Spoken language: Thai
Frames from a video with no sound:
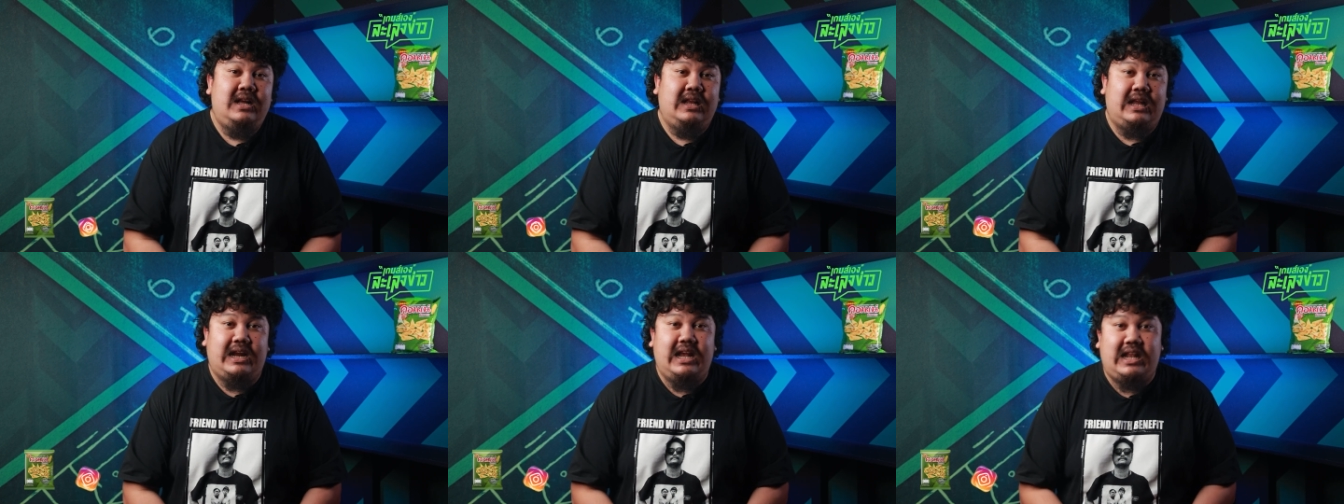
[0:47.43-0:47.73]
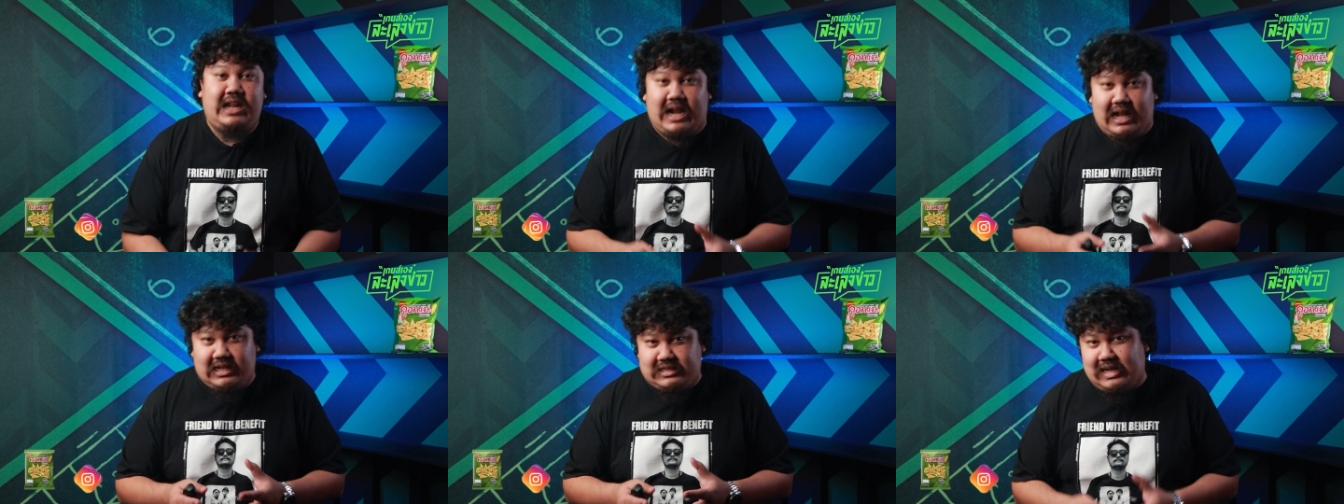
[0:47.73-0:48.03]
ทั้งใน
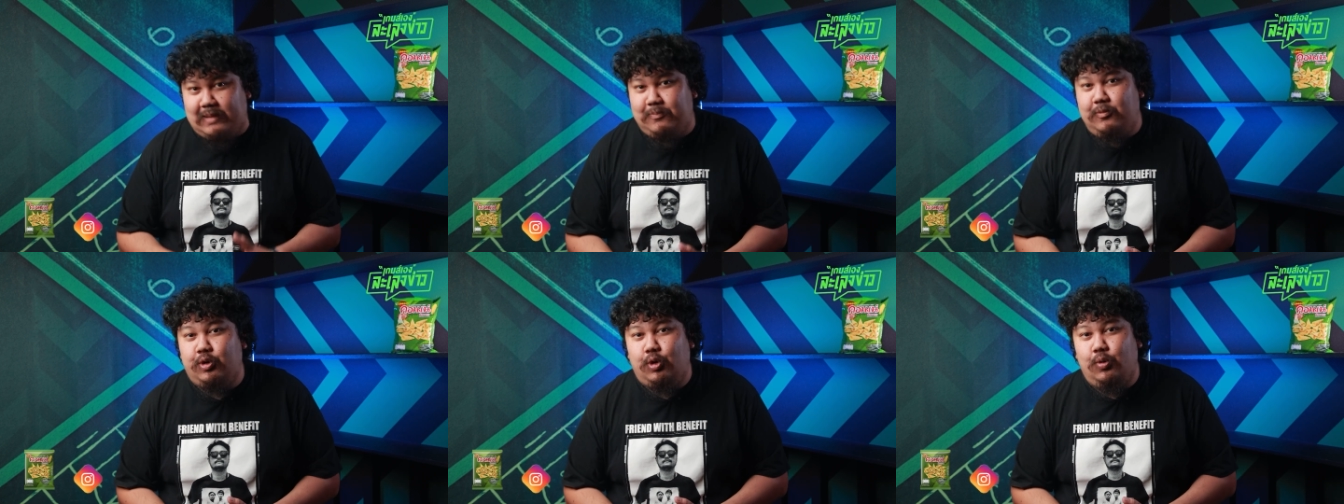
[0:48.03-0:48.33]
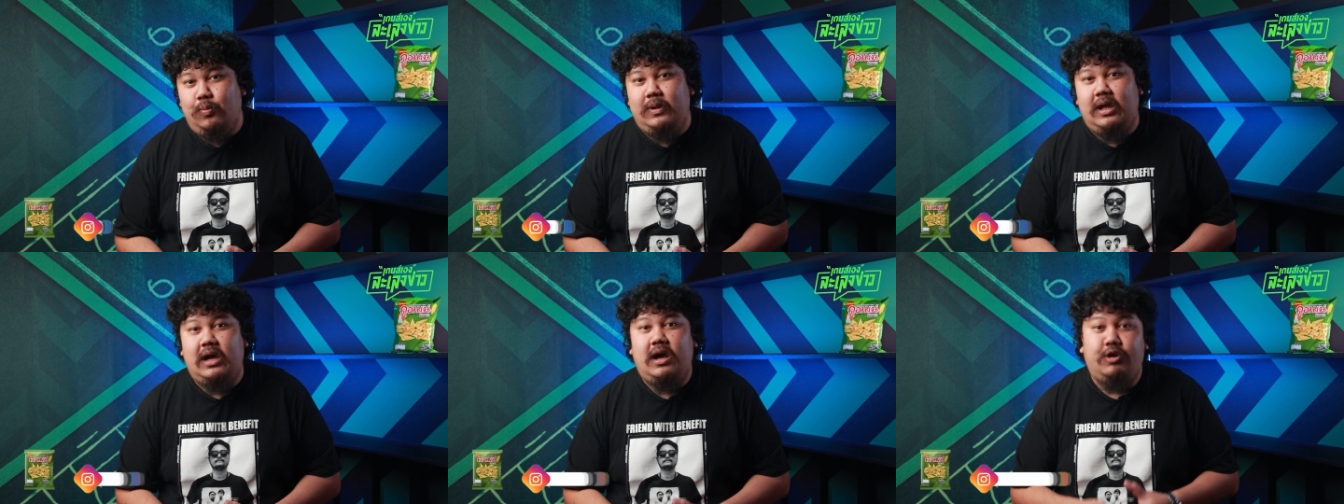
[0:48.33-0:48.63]
ฐานะแชมป์ก
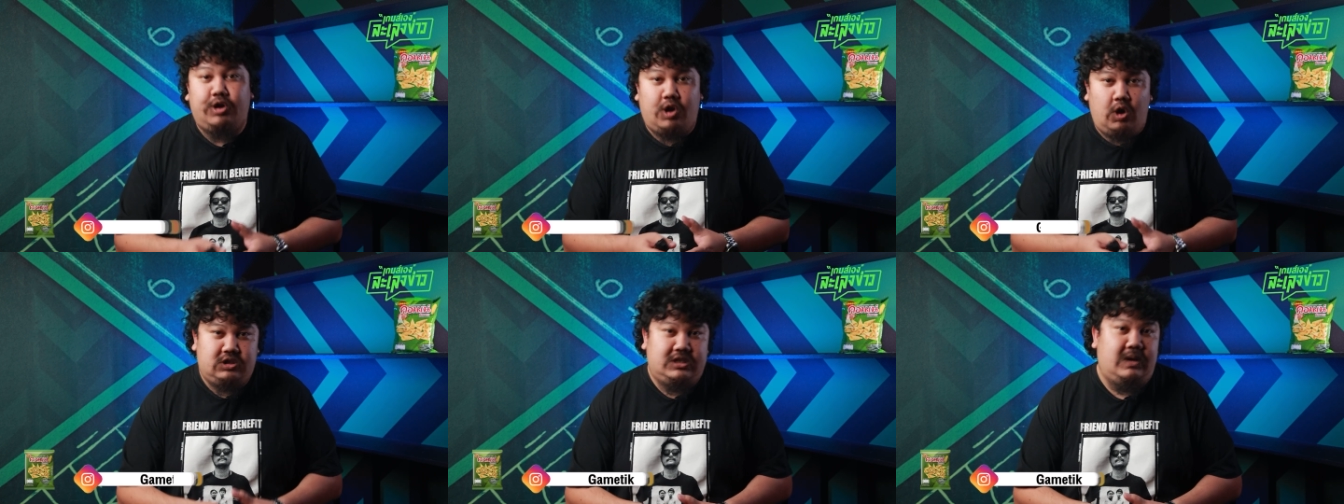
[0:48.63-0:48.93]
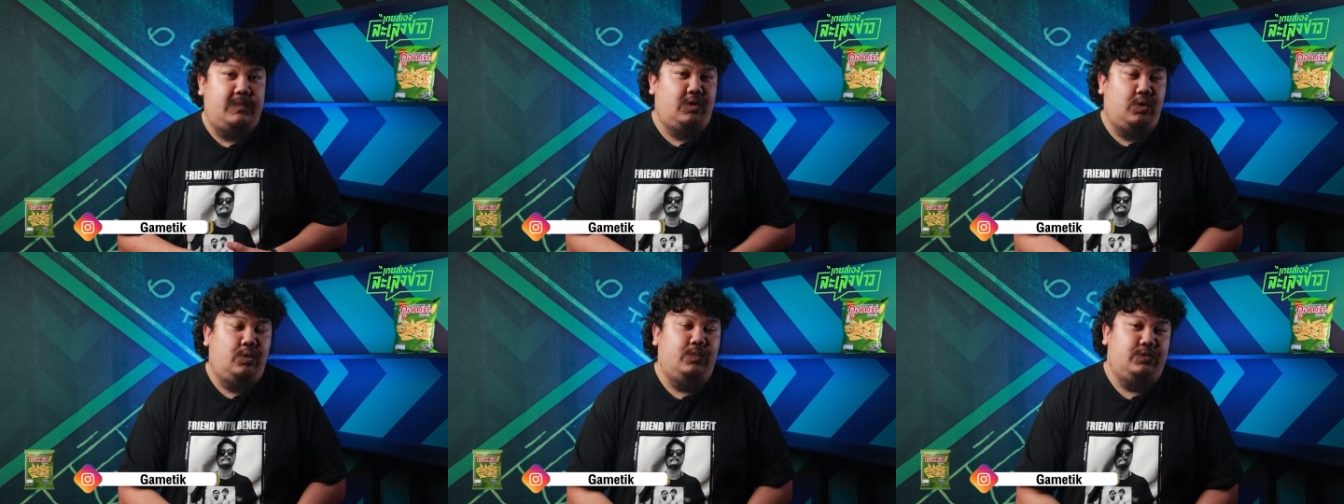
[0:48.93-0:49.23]
ลุ่มแล้วก็รองแช
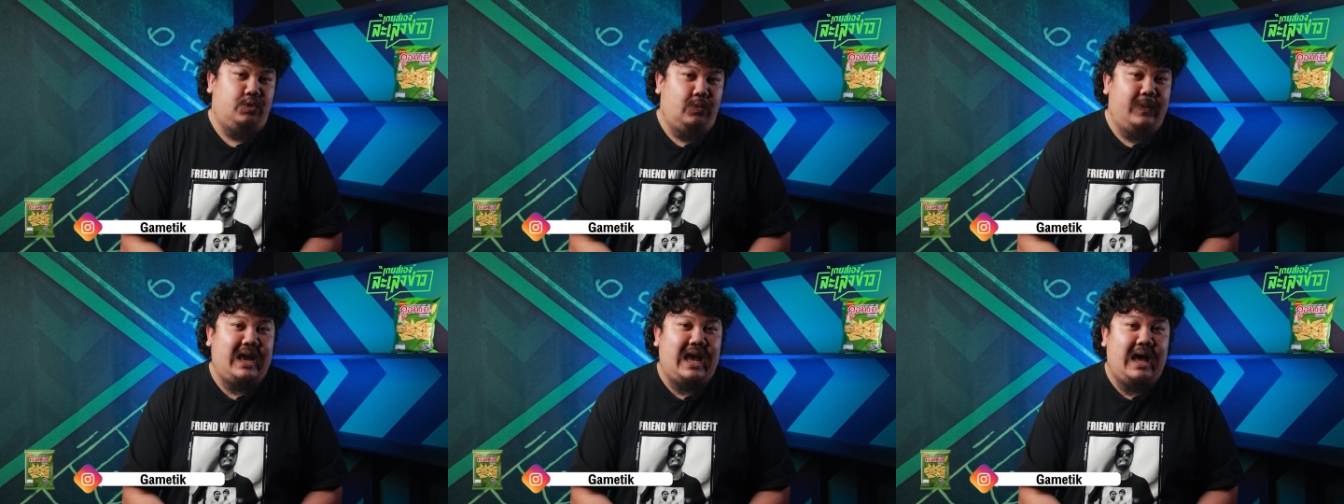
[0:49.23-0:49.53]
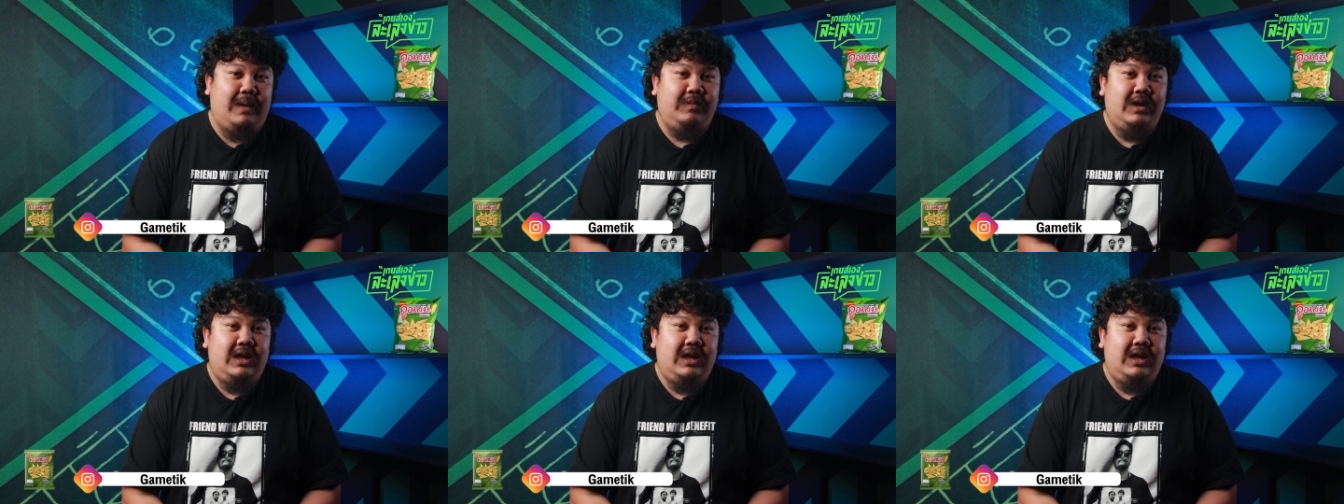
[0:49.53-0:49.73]
มป์กลุ่ม ถูกไหมครับ